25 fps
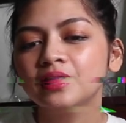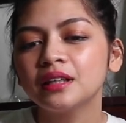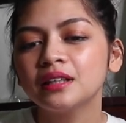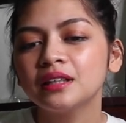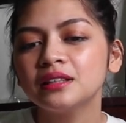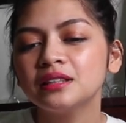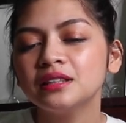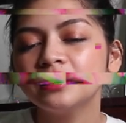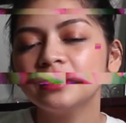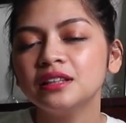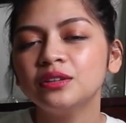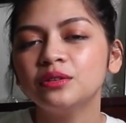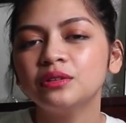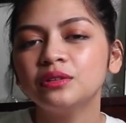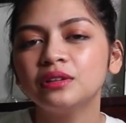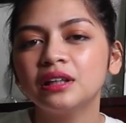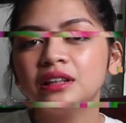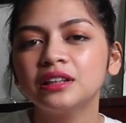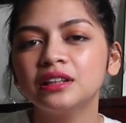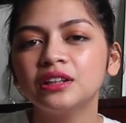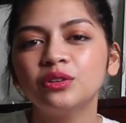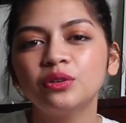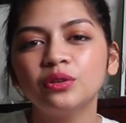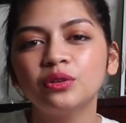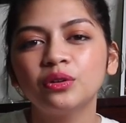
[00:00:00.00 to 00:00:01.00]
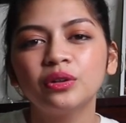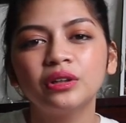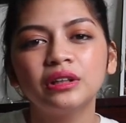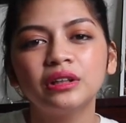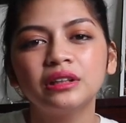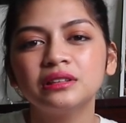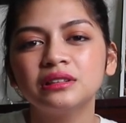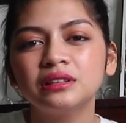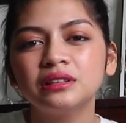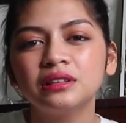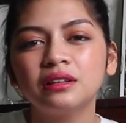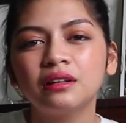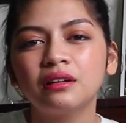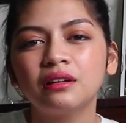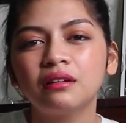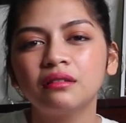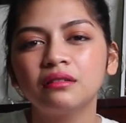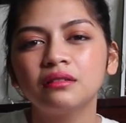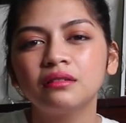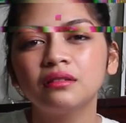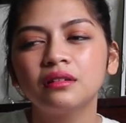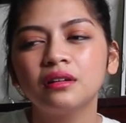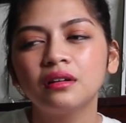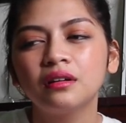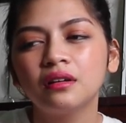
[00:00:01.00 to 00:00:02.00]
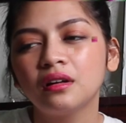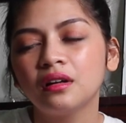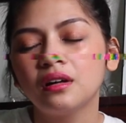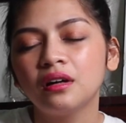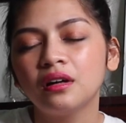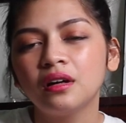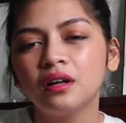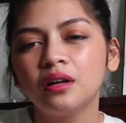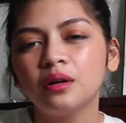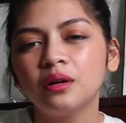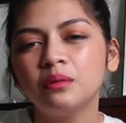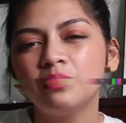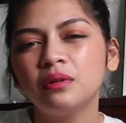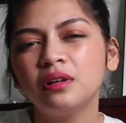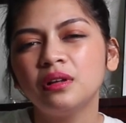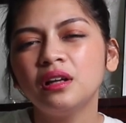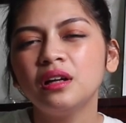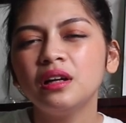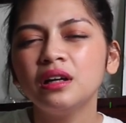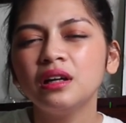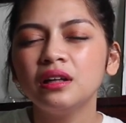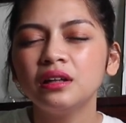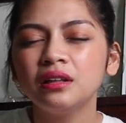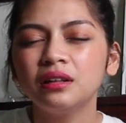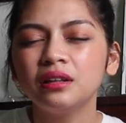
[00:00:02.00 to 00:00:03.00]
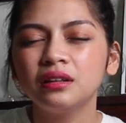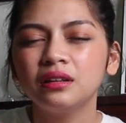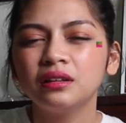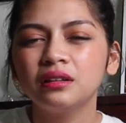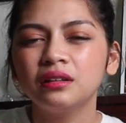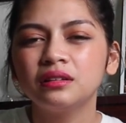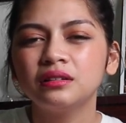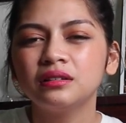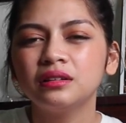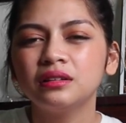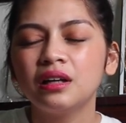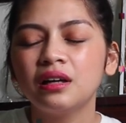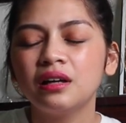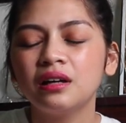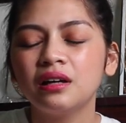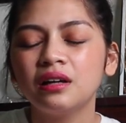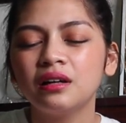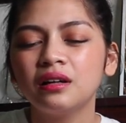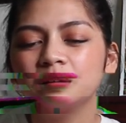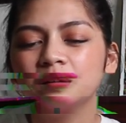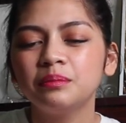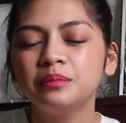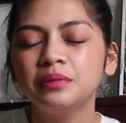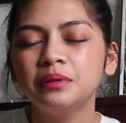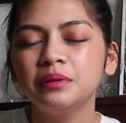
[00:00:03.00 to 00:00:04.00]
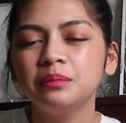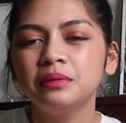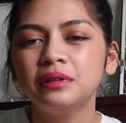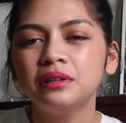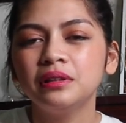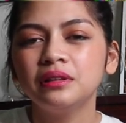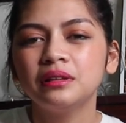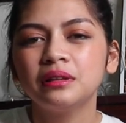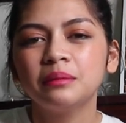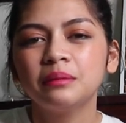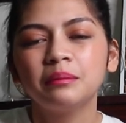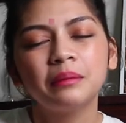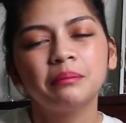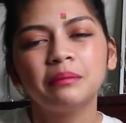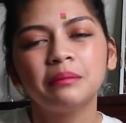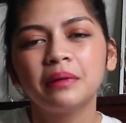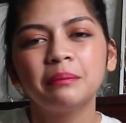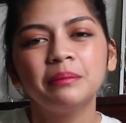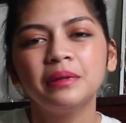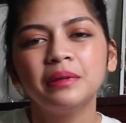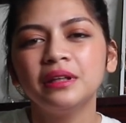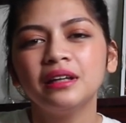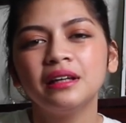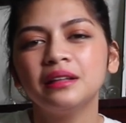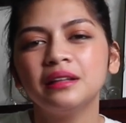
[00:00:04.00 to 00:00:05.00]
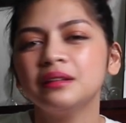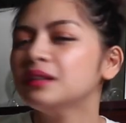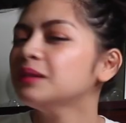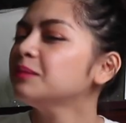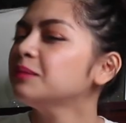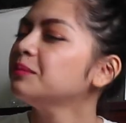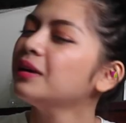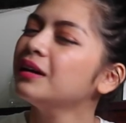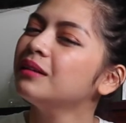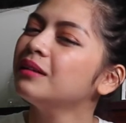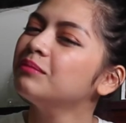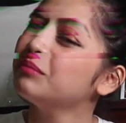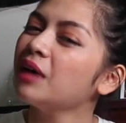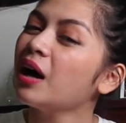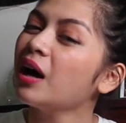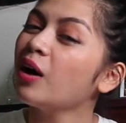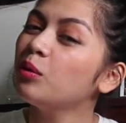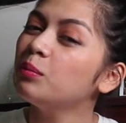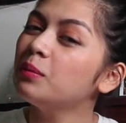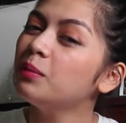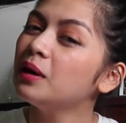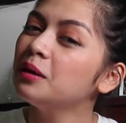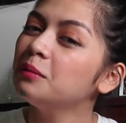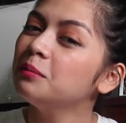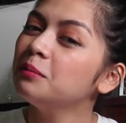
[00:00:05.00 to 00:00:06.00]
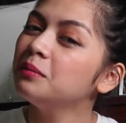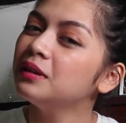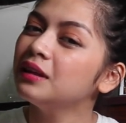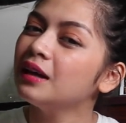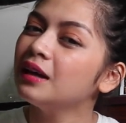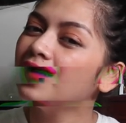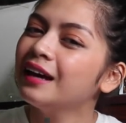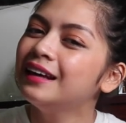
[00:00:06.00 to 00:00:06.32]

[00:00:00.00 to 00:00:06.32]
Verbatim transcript: Kasi hindi ko na nga tinuloy. Kasi nga, wala eh. Na BB... B, ako ba yung BI?